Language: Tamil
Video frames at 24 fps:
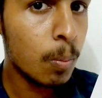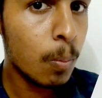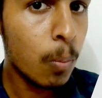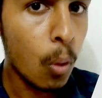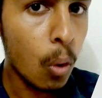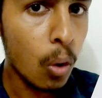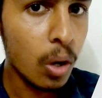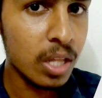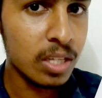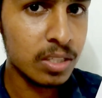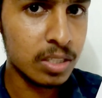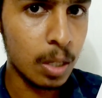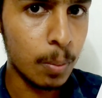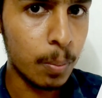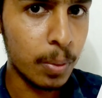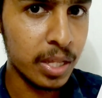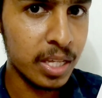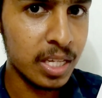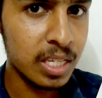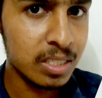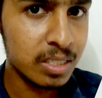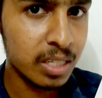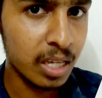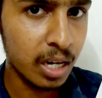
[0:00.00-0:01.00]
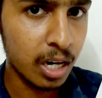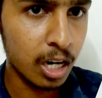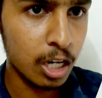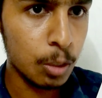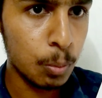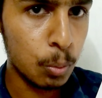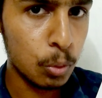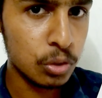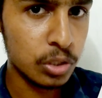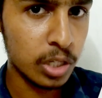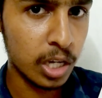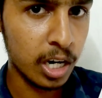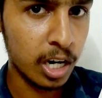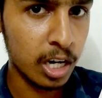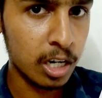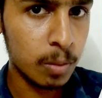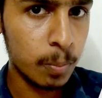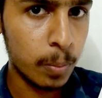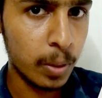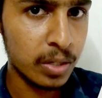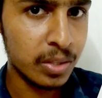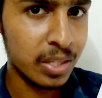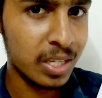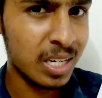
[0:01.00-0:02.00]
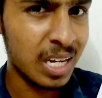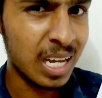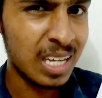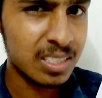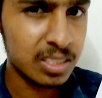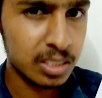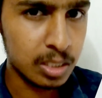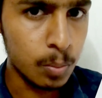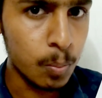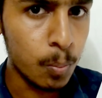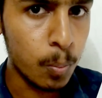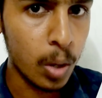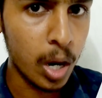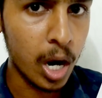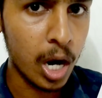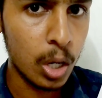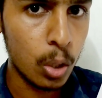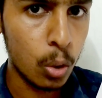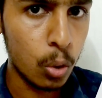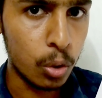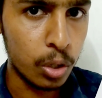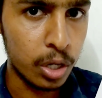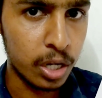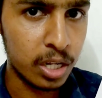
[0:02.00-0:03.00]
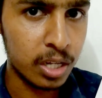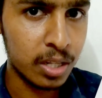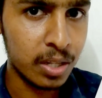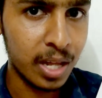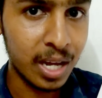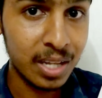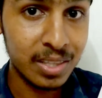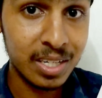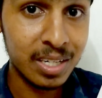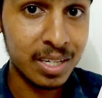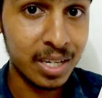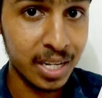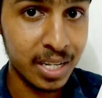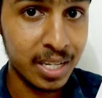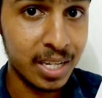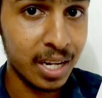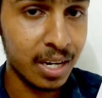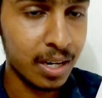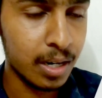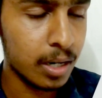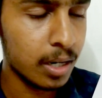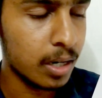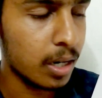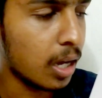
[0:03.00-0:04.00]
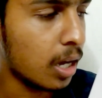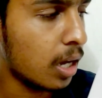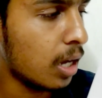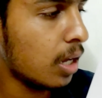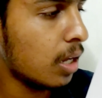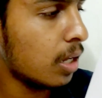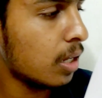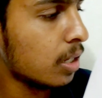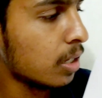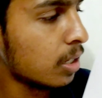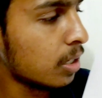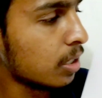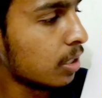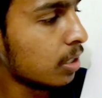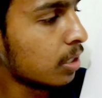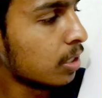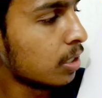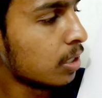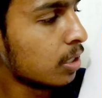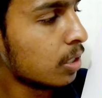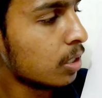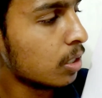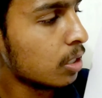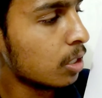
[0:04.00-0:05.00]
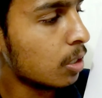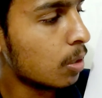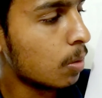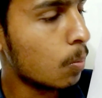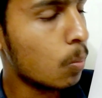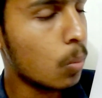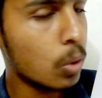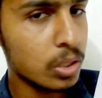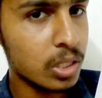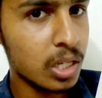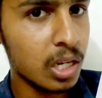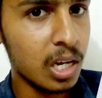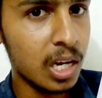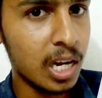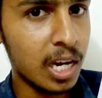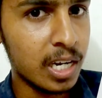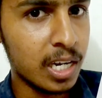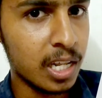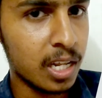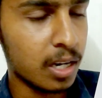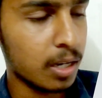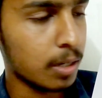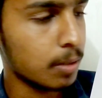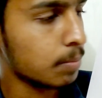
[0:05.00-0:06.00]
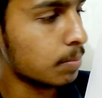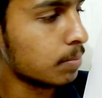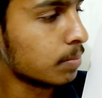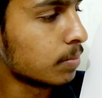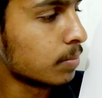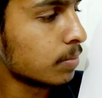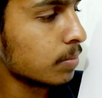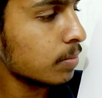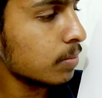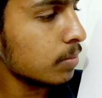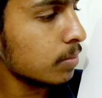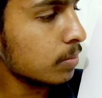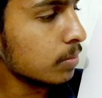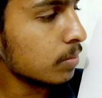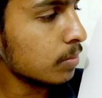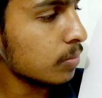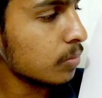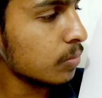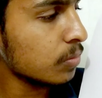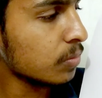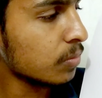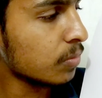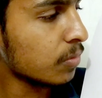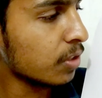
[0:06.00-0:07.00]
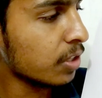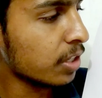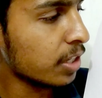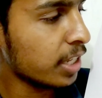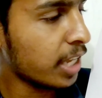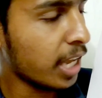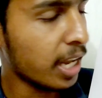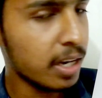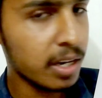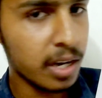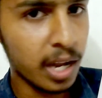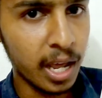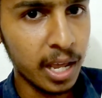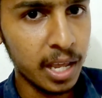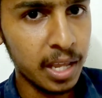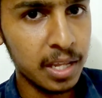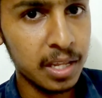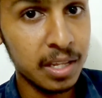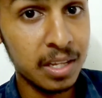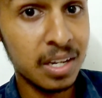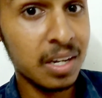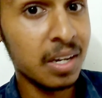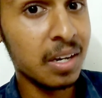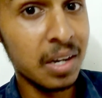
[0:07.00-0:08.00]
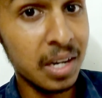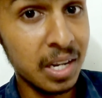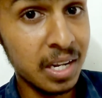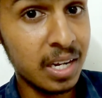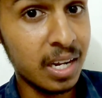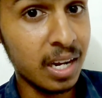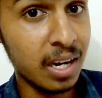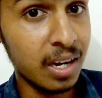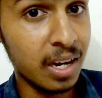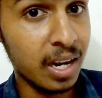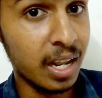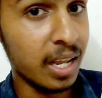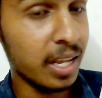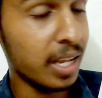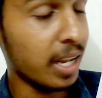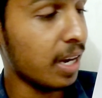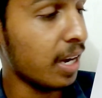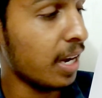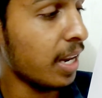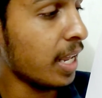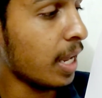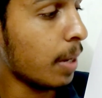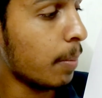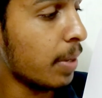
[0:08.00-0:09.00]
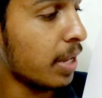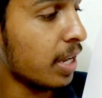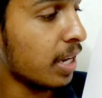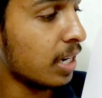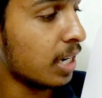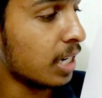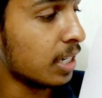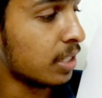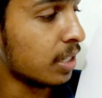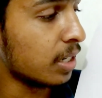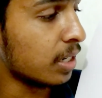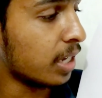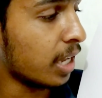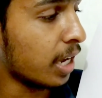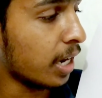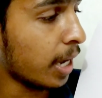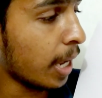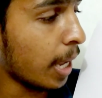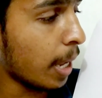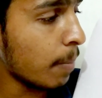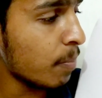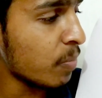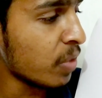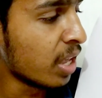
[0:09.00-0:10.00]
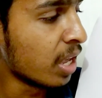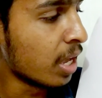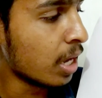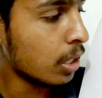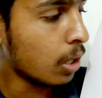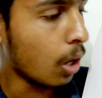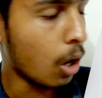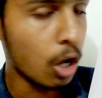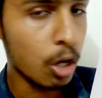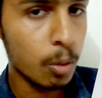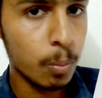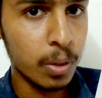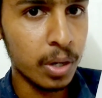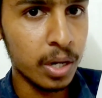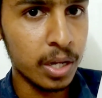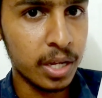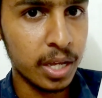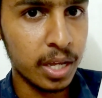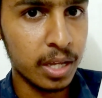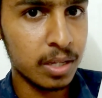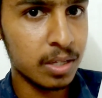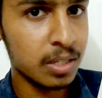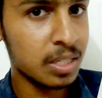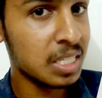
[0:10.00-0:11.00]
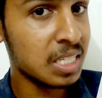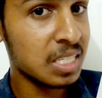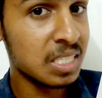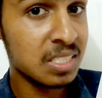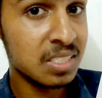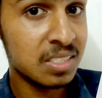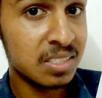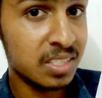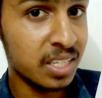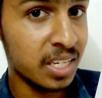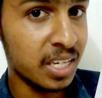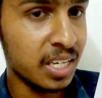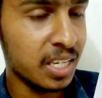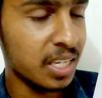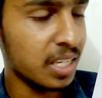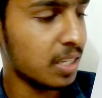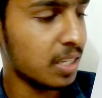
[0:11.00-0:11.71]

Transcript: போலீஸ் எப்படி ஈஸியாக கண்டுபிடிச்சாங்கன்னு பார்த்தீங்கன்னா சிம்பிளான ஒரு ட்ரிக் தான் அந்த ட்ரிக் என்னன்னா முதல் லெட்டர் என்ஐ நிக்கல்ல என்ஐ அப்படிங்கிறத எடுத்துக்கிட்டாங்க கார்பனுக்கு சி